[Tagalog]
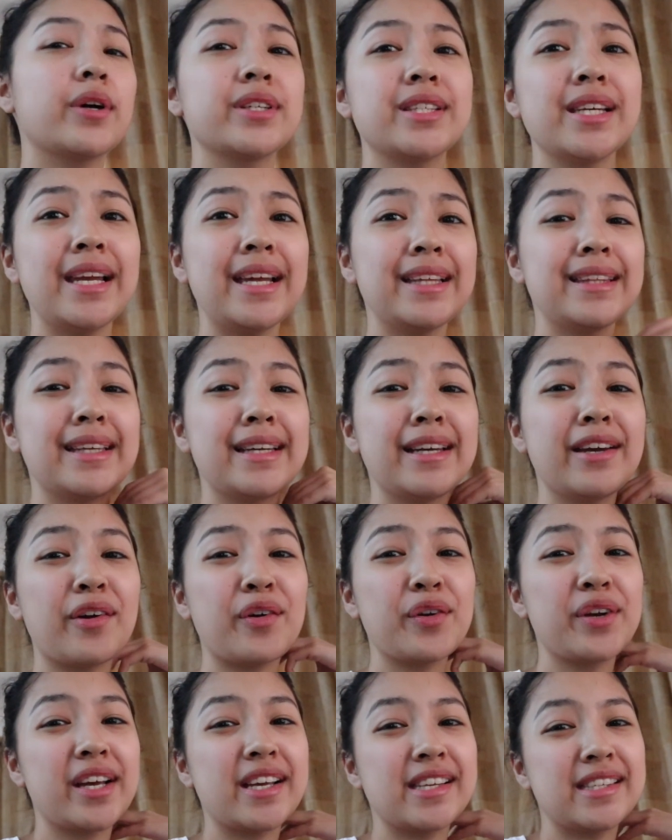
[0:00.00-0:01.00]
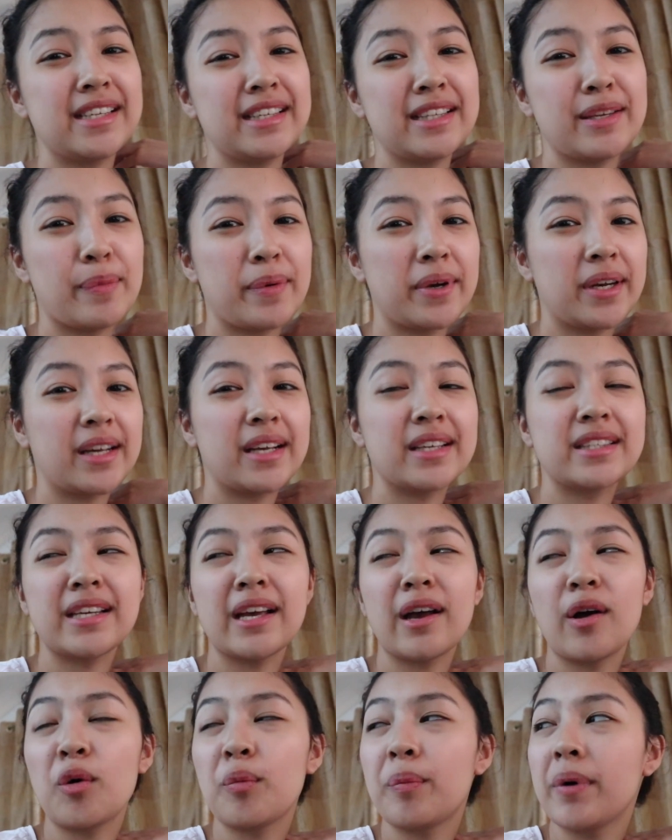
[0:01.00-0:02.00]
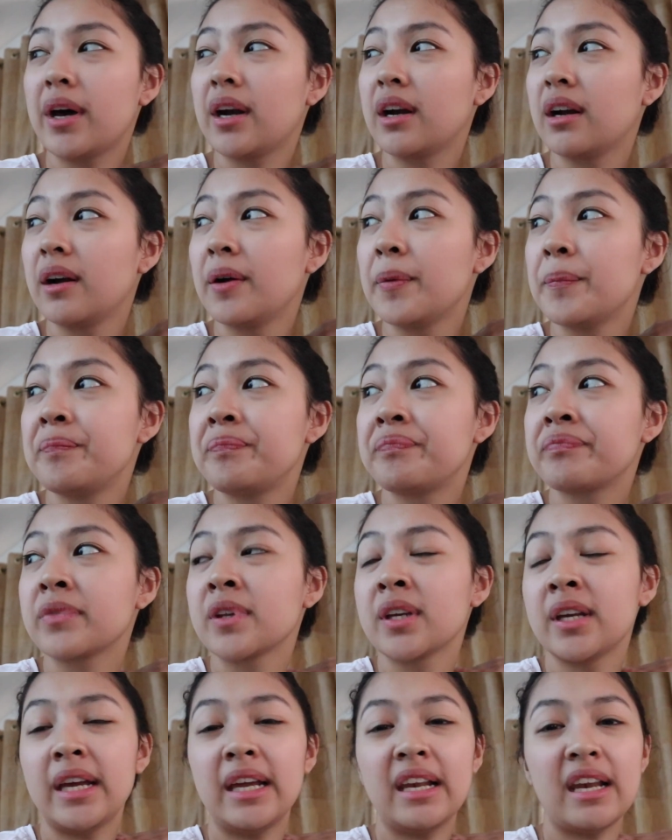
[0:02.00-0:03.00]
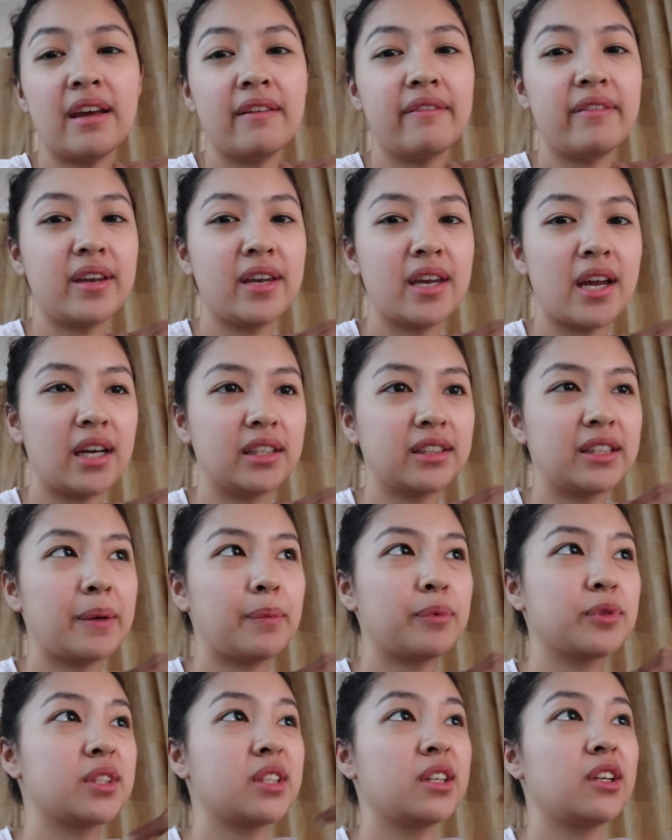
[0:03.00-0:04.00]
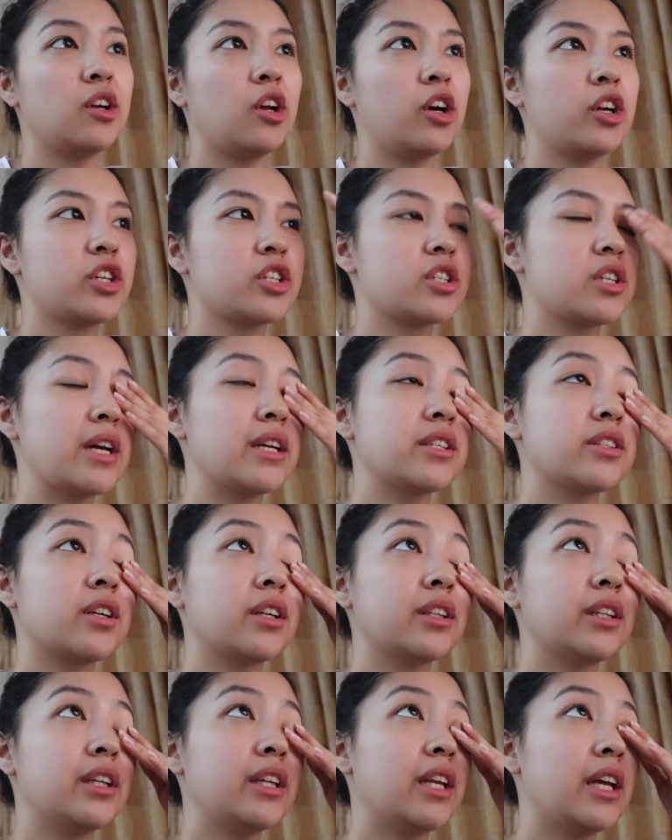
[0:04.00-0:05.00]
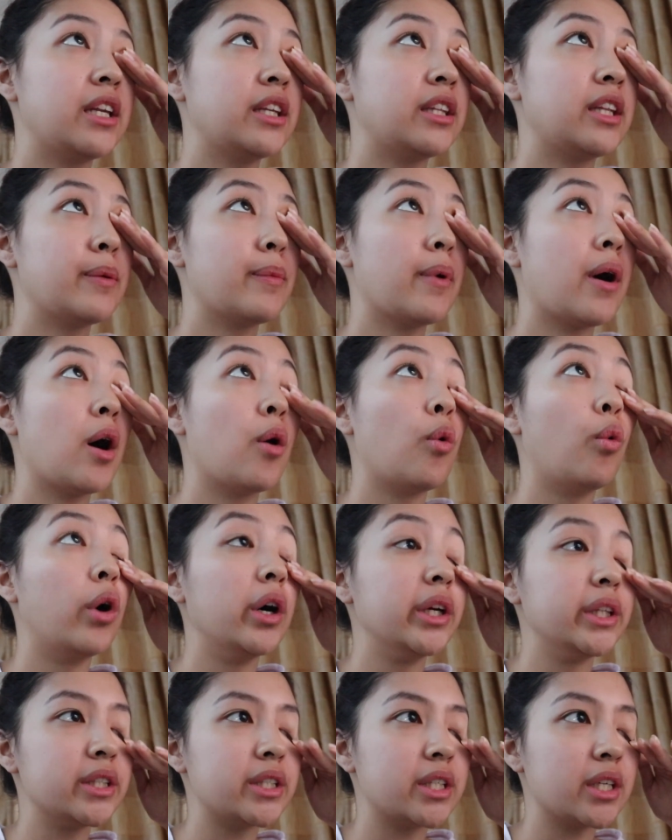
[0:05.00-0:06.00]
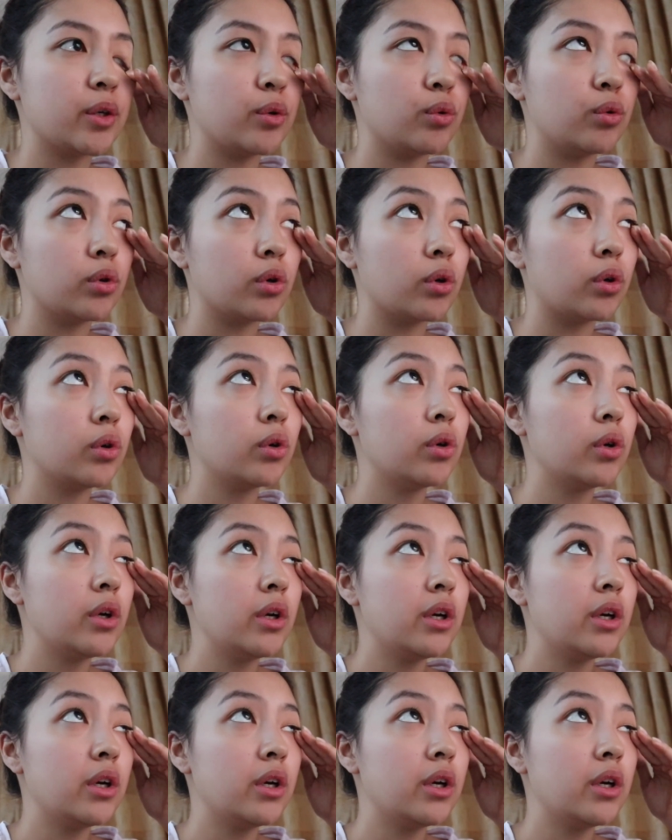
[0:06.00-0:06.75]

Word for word: Kasi late na rin ako nagising, di ba? Nagising ako parang 11 na, tapos nag-launch. I started editing mga 1 siguro.